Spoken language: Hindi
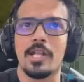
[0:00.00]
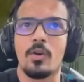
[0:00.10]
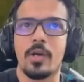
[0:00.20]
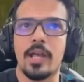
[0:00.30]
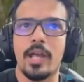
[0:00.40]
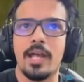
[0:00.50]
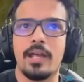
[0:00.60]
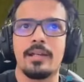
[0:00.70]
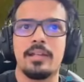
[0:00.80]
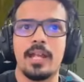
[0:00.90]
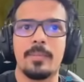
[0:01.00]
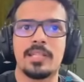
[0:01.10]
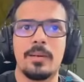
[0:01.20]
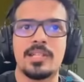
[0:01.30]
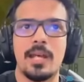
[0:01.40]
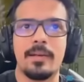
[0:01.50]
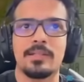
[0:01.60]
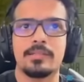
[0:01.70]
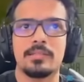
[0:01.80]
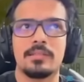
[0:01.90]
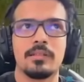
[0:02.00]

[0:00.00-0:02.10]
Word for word: नोक है एक बंदा बचा है